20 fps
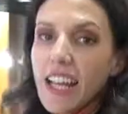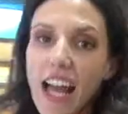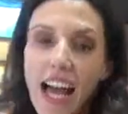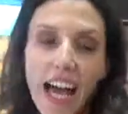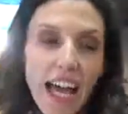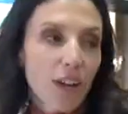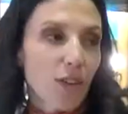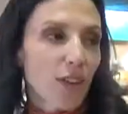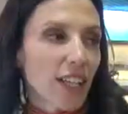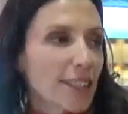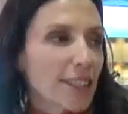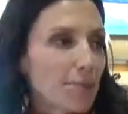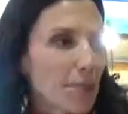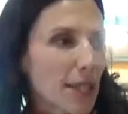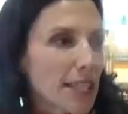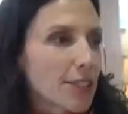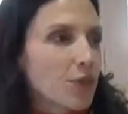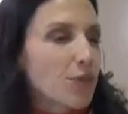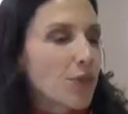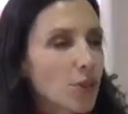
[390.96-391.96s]
Alors
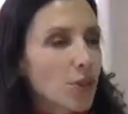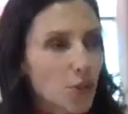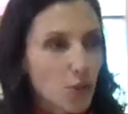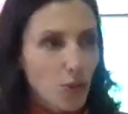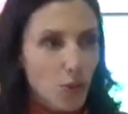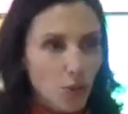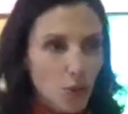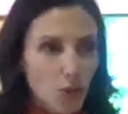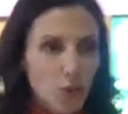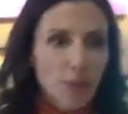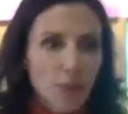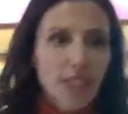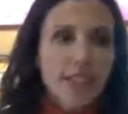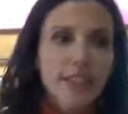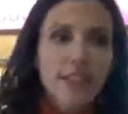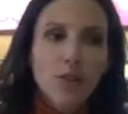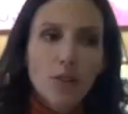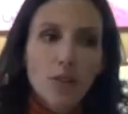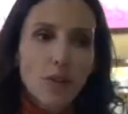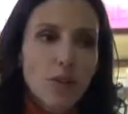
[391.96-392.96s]
l'espace vente
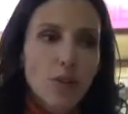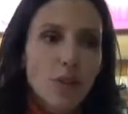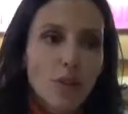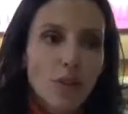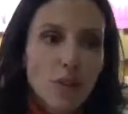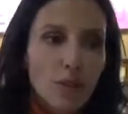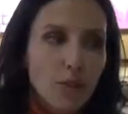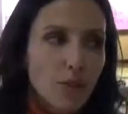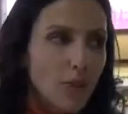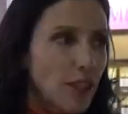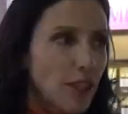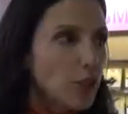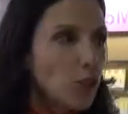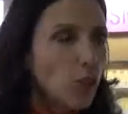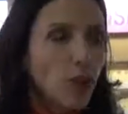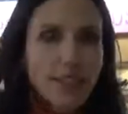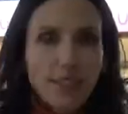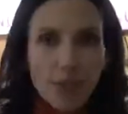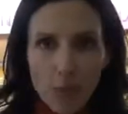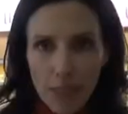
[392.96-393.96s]
aujourd'hui euh, fait
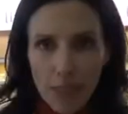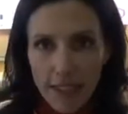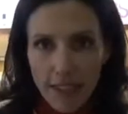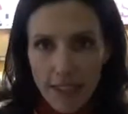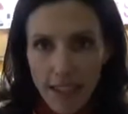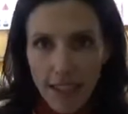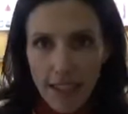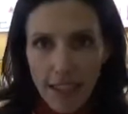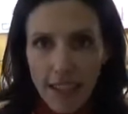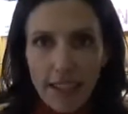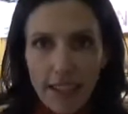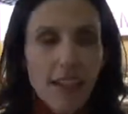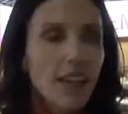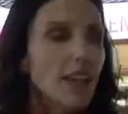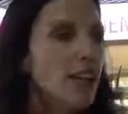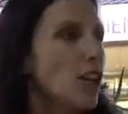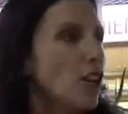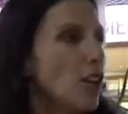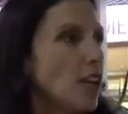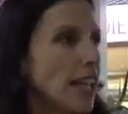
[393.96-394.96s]
300 mètres carrés.
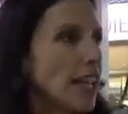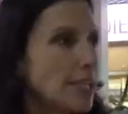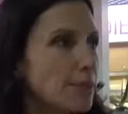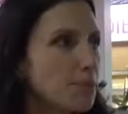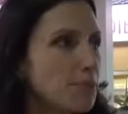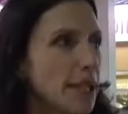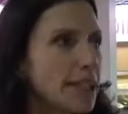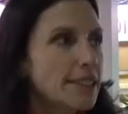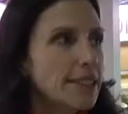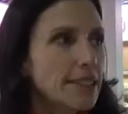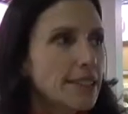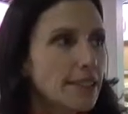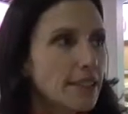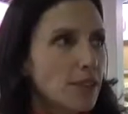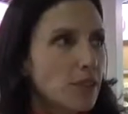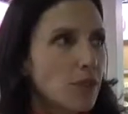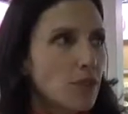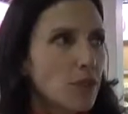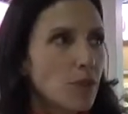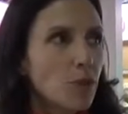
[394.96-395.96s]
L'espace
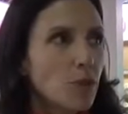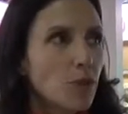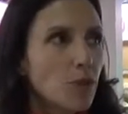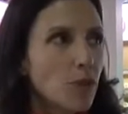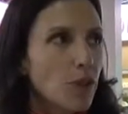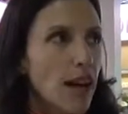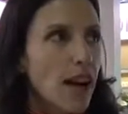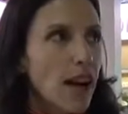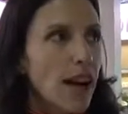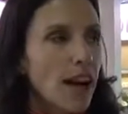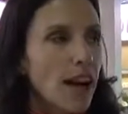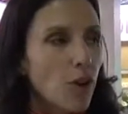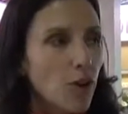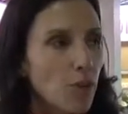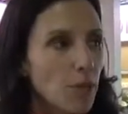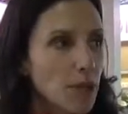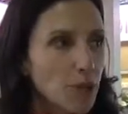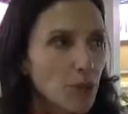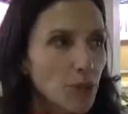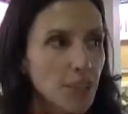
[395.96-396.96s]
euh,
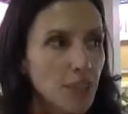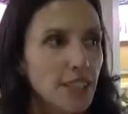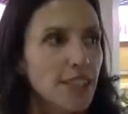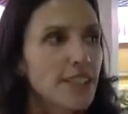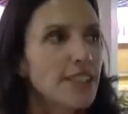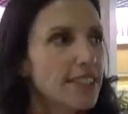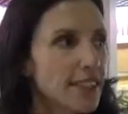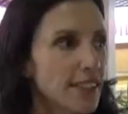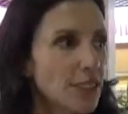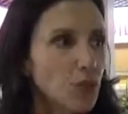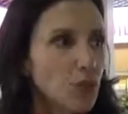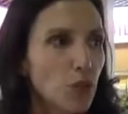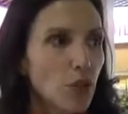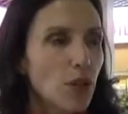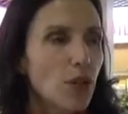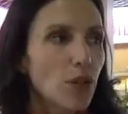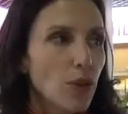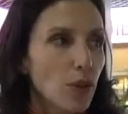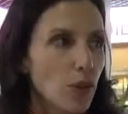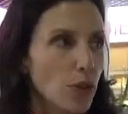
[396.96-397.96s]
Aromazone ici sur
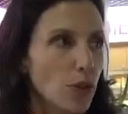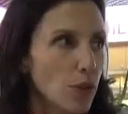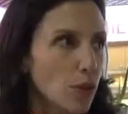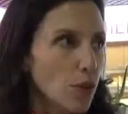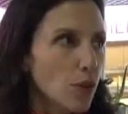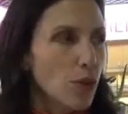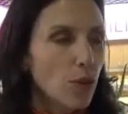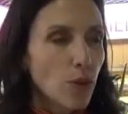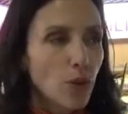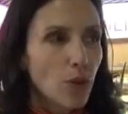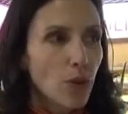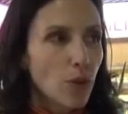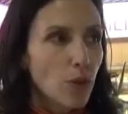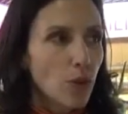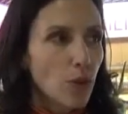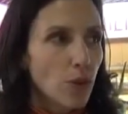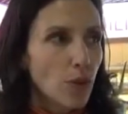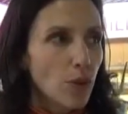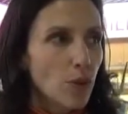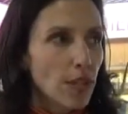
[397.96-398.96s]
l'immeuble
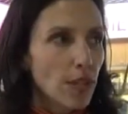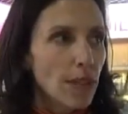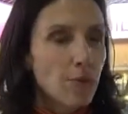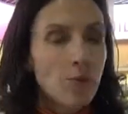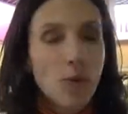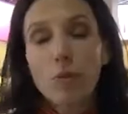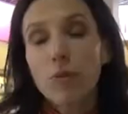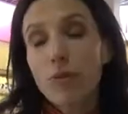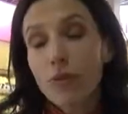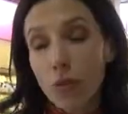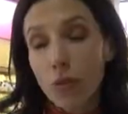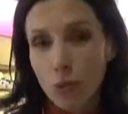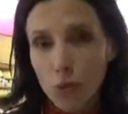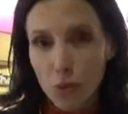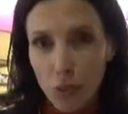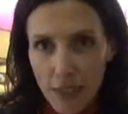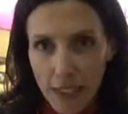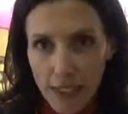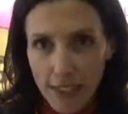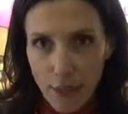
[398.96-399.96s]
fait en
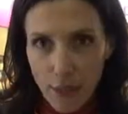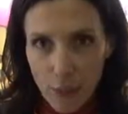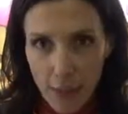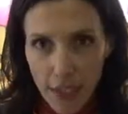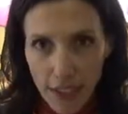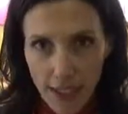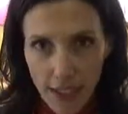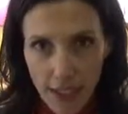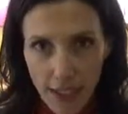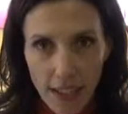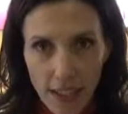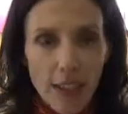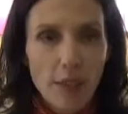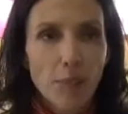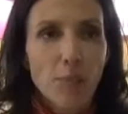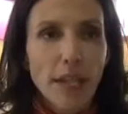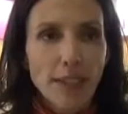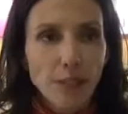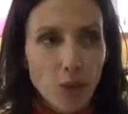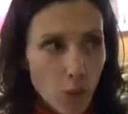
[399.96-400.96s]
tout 500 mètres carrés.
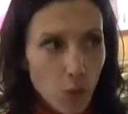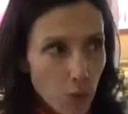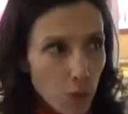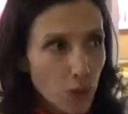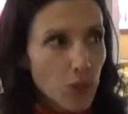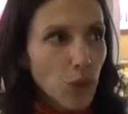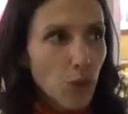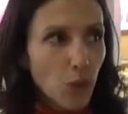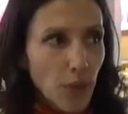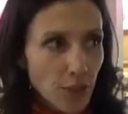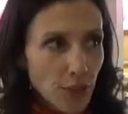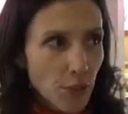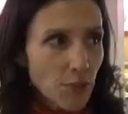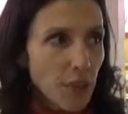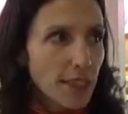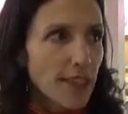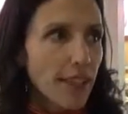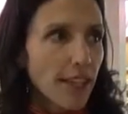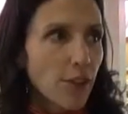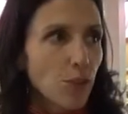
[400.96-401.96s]
Parce qu'en plus des 300
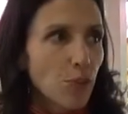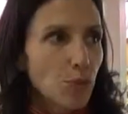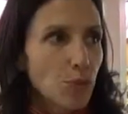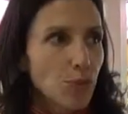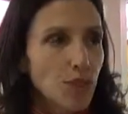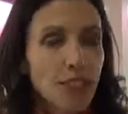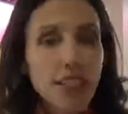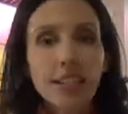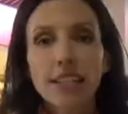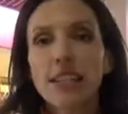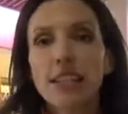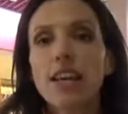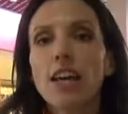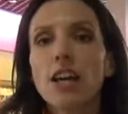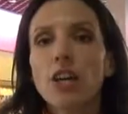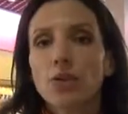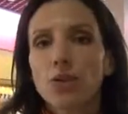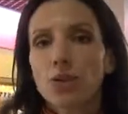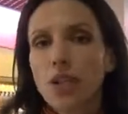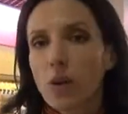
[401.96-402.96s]
mètres carrés en boutique,
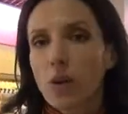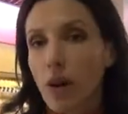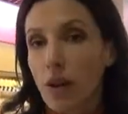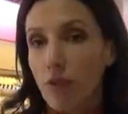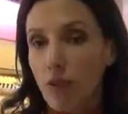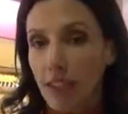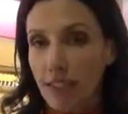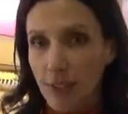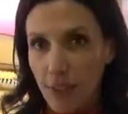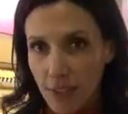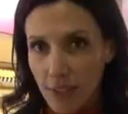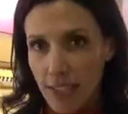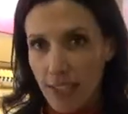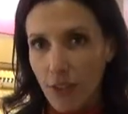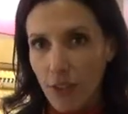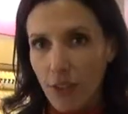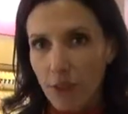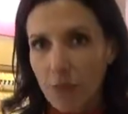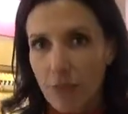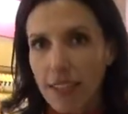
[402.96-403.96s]
nous allons avoir
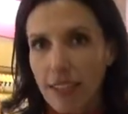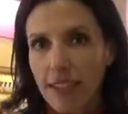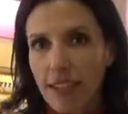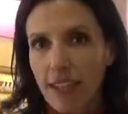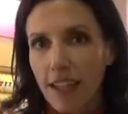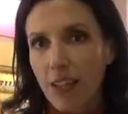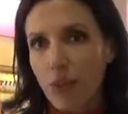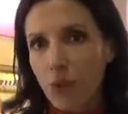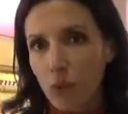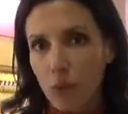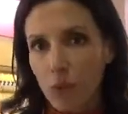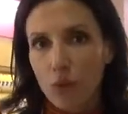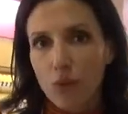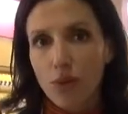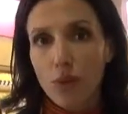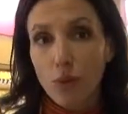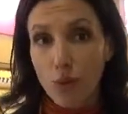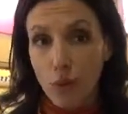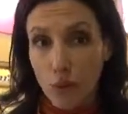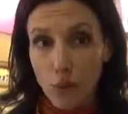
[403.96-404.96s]
150 mètres carrés que nous
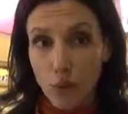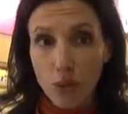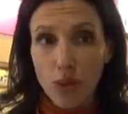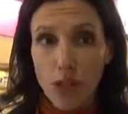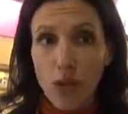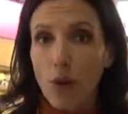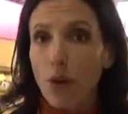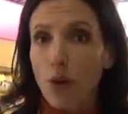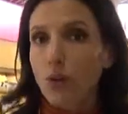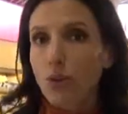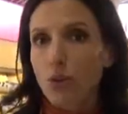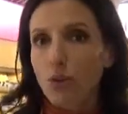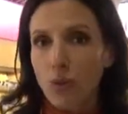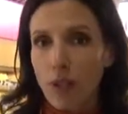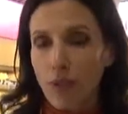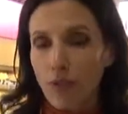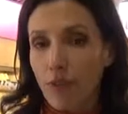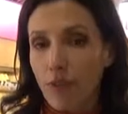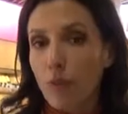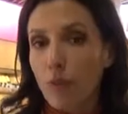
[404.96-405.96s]
découvrons tout à l'heure sous,
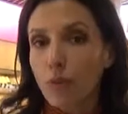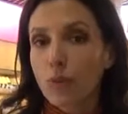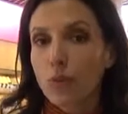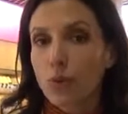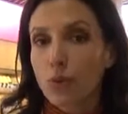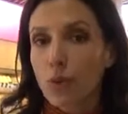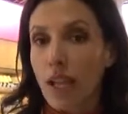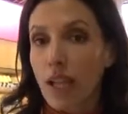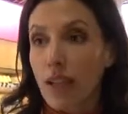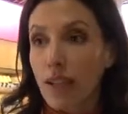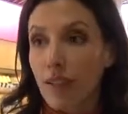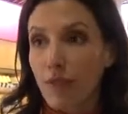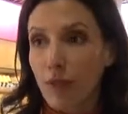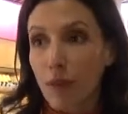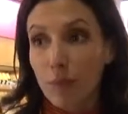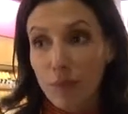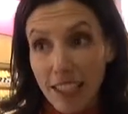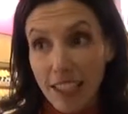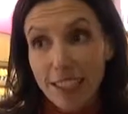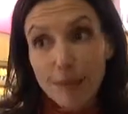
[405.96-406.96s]
sous la
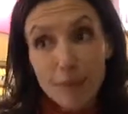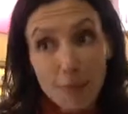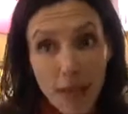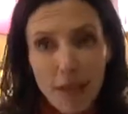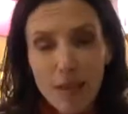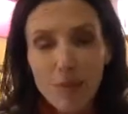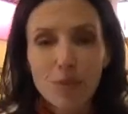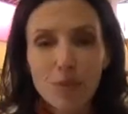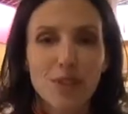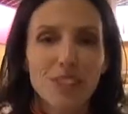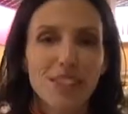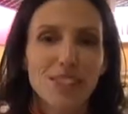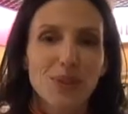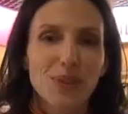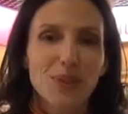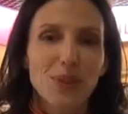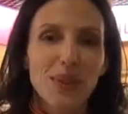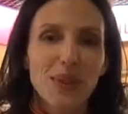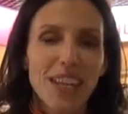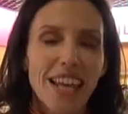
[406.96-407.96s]
forme d'un spa
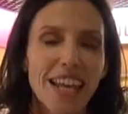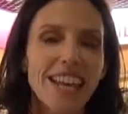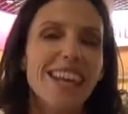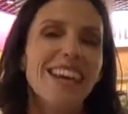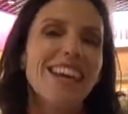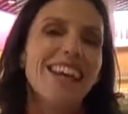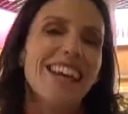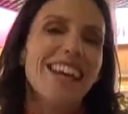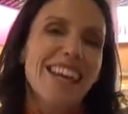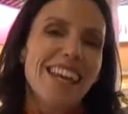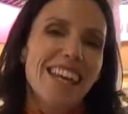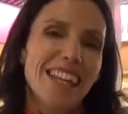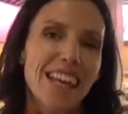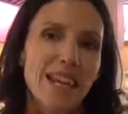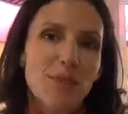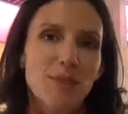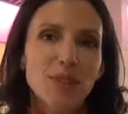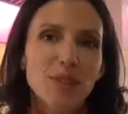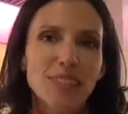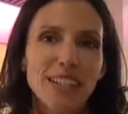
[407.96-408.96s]
multisensoriel et
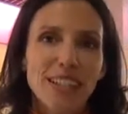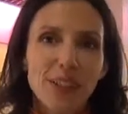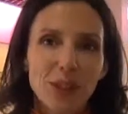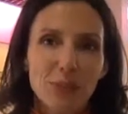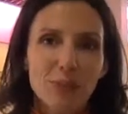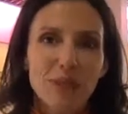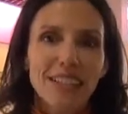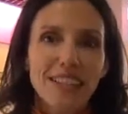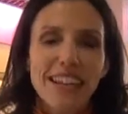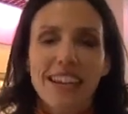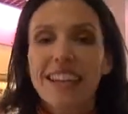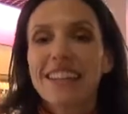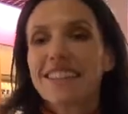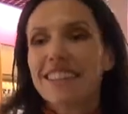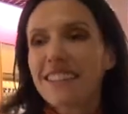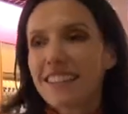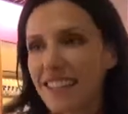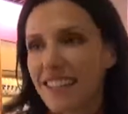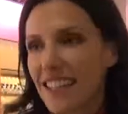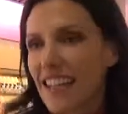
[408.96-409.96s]
également 50 mètres carrés
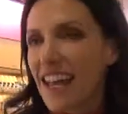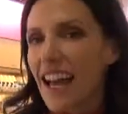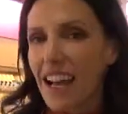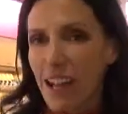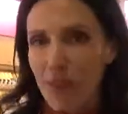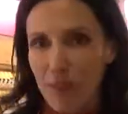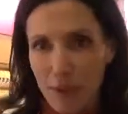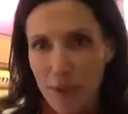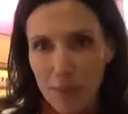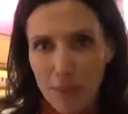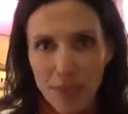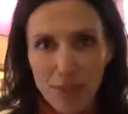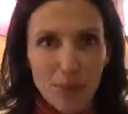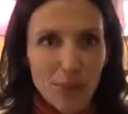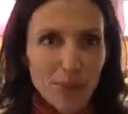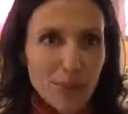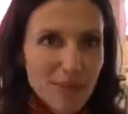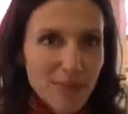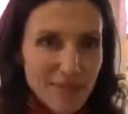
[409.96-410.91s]
dédiés à la formation